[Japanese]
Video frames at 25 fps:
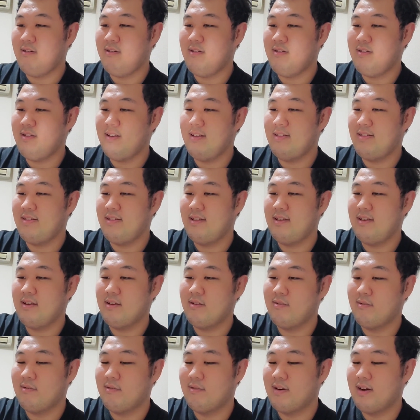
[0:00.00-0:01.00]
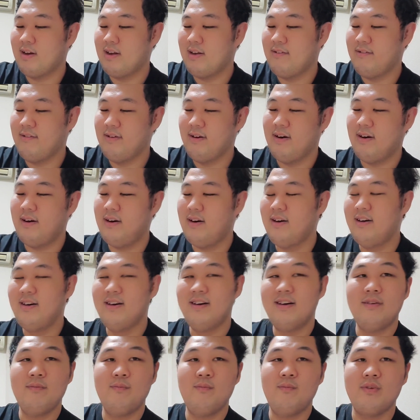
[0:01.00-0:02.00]
変わんないですね、ここら辺は。
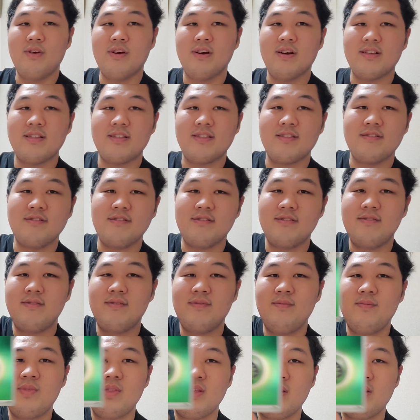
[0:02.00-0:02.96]
昔と。